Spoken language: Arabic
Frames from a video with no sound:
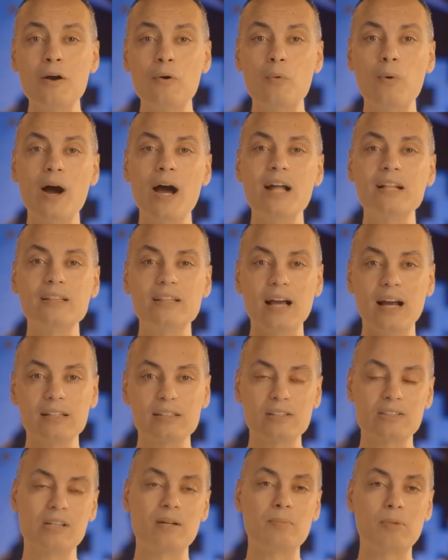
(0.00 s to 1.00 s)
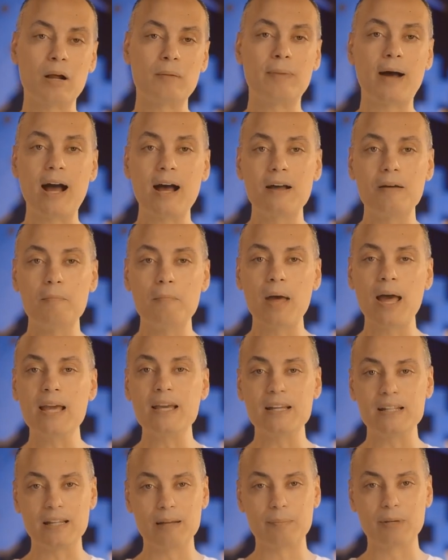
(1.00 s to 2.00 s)
وهد اعتصام رابعة
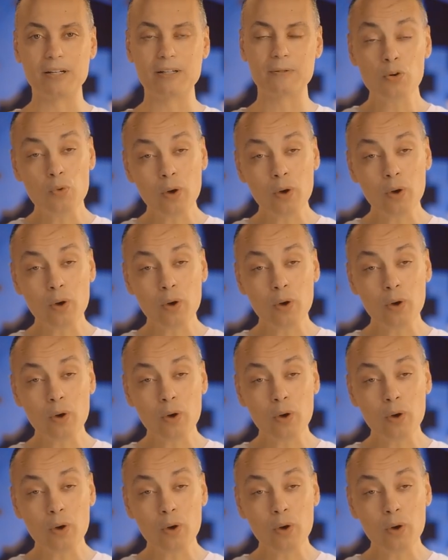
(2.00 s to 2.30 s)
بأي ثمن